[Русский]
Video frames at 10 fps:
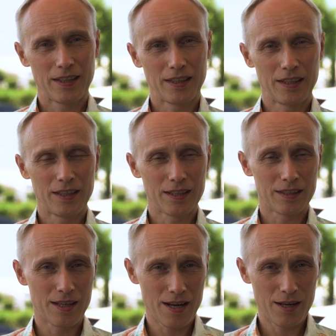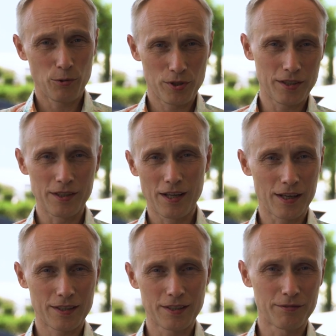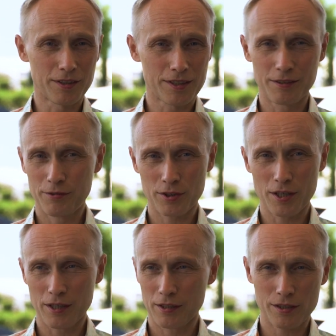И далее усилия, активность, движение.